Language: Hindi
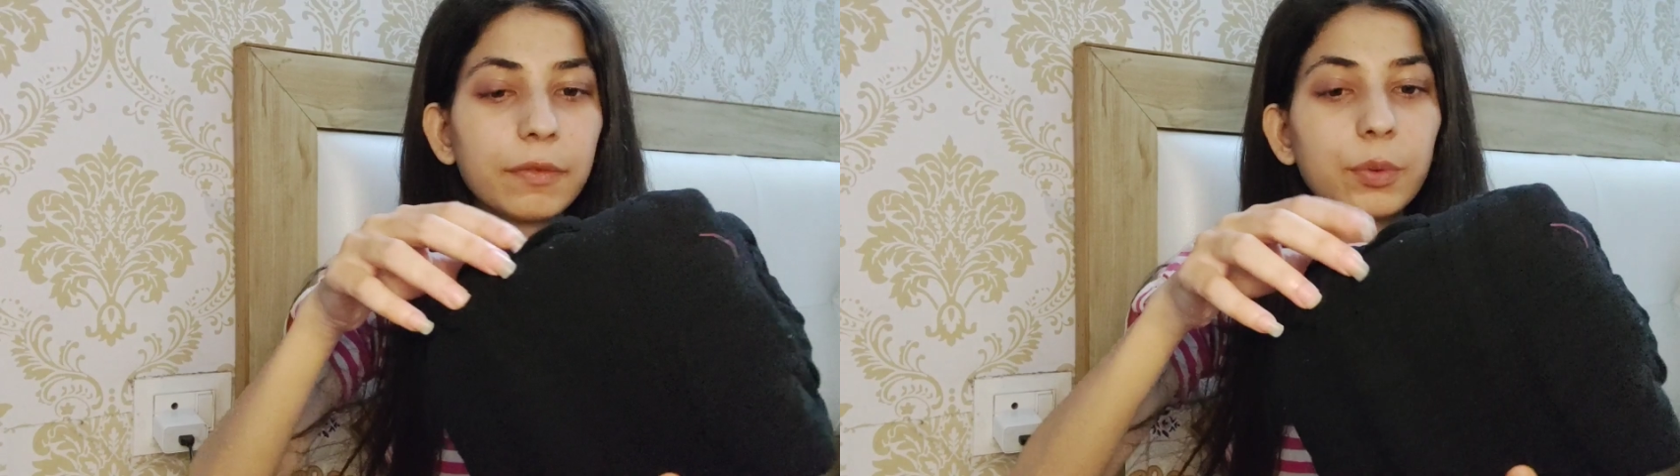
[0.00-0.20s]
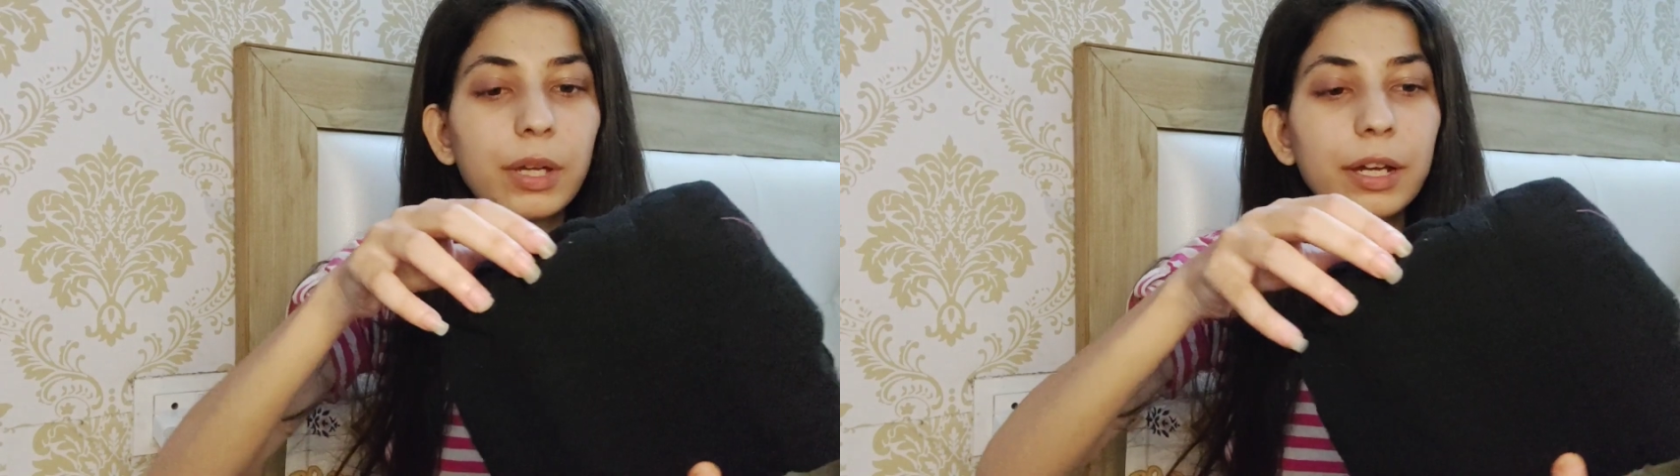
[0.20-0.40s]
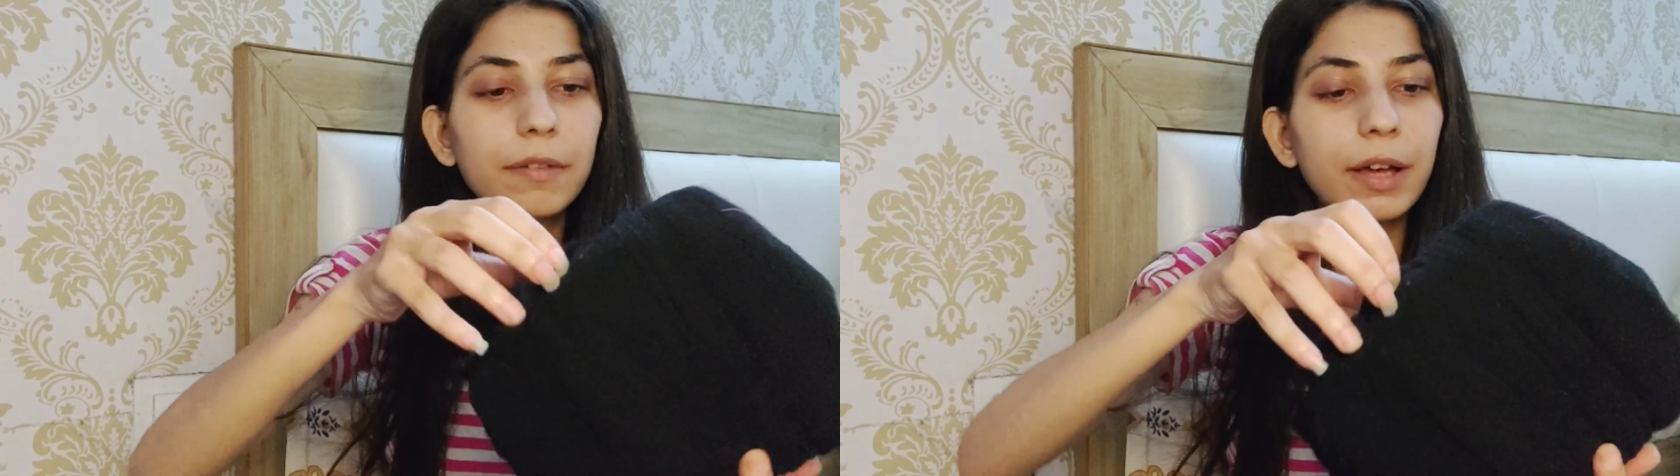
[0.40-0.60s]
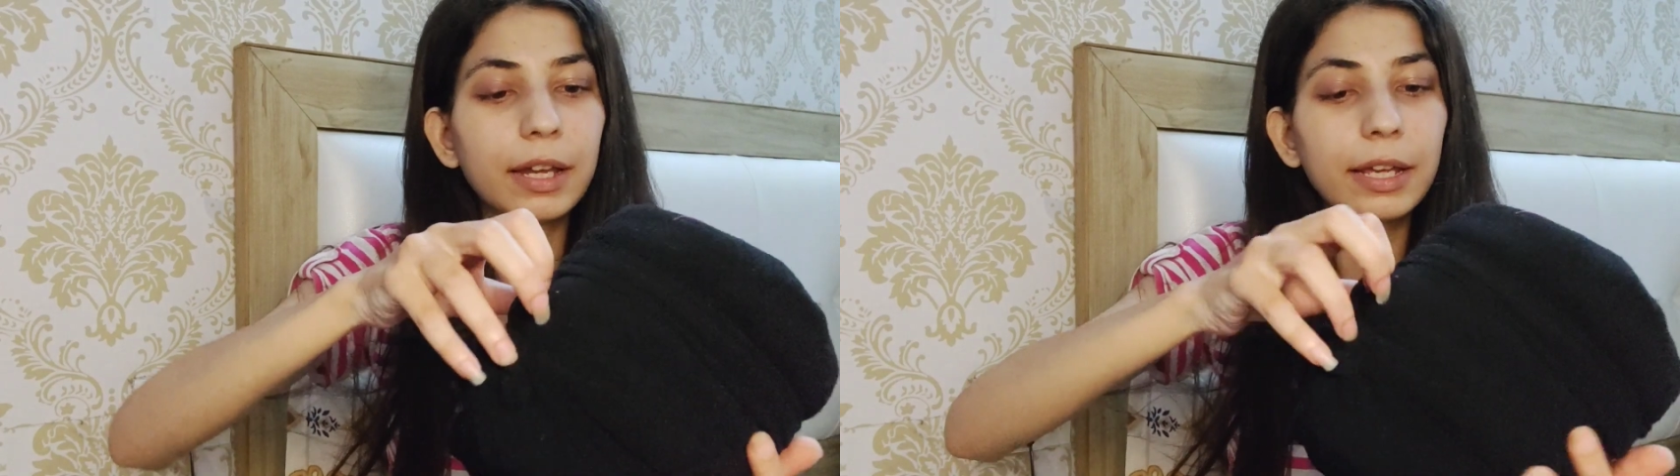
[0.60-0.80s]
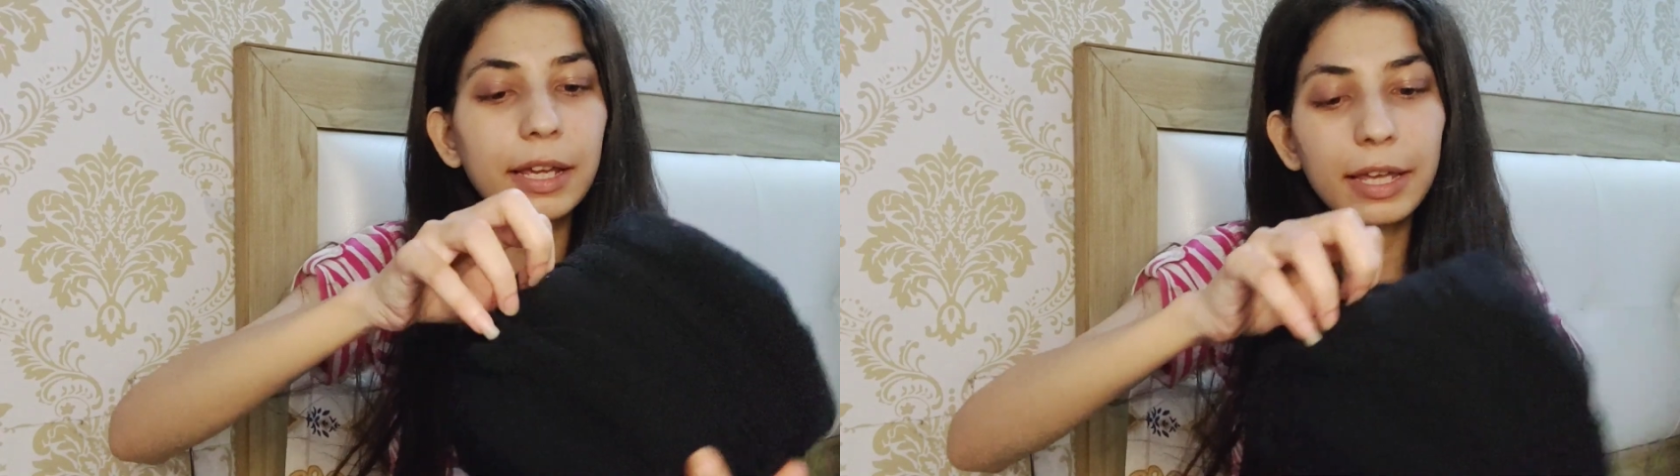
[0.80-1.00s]
रिव्यू करने
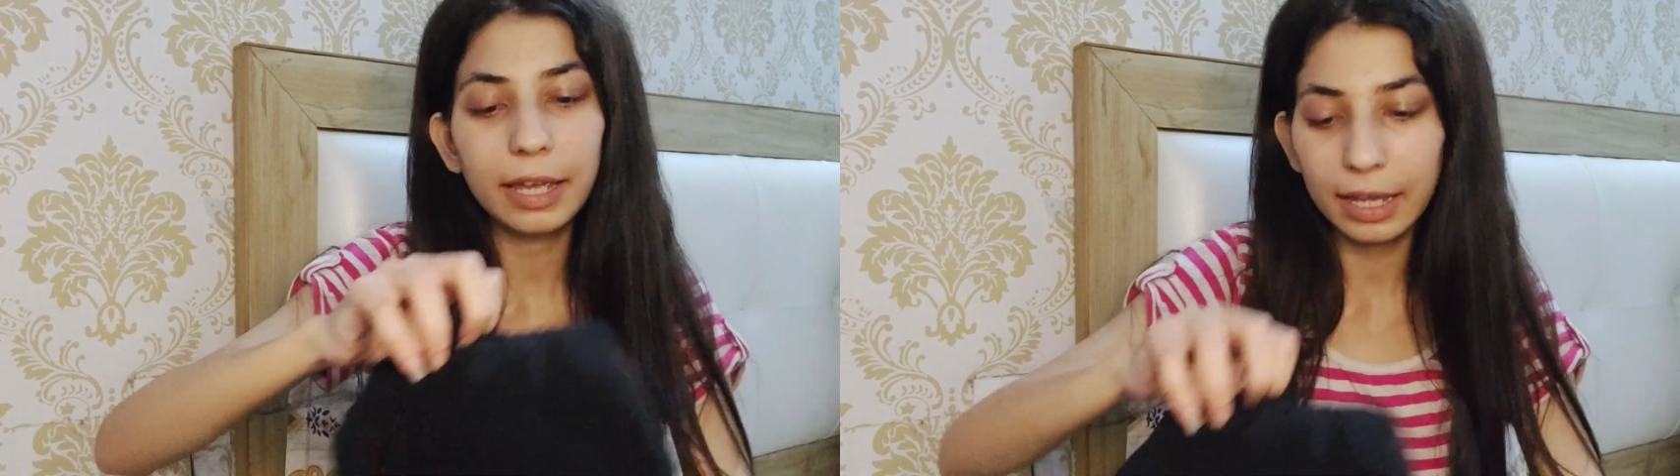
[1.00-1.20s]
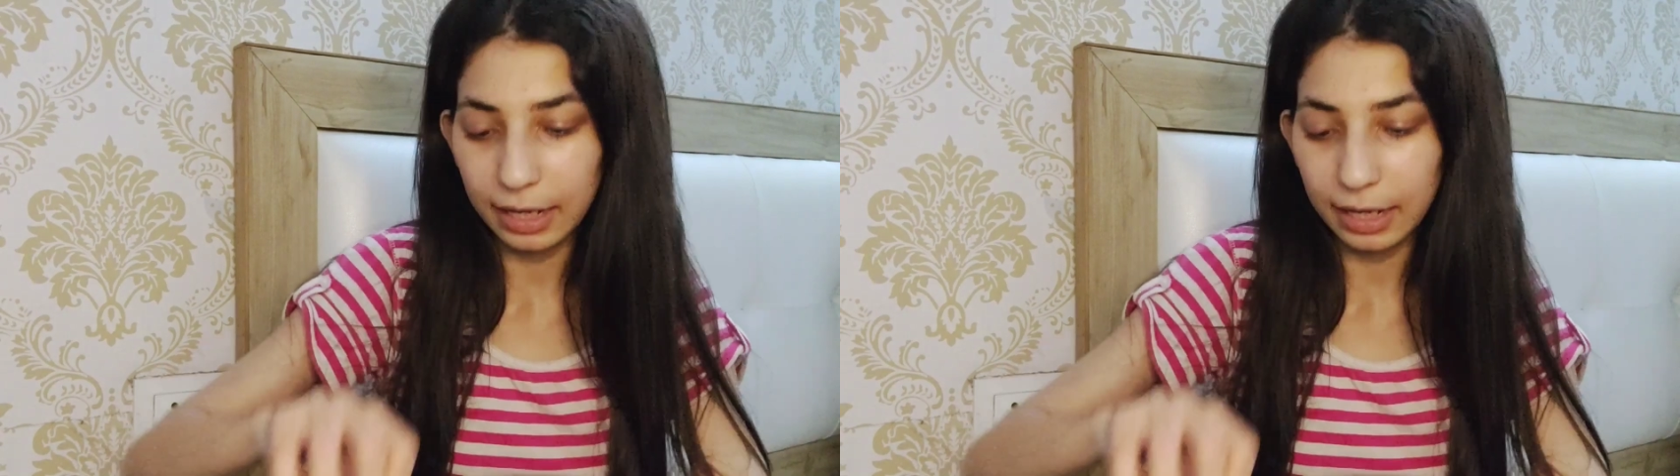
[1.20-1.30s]
वाले हैं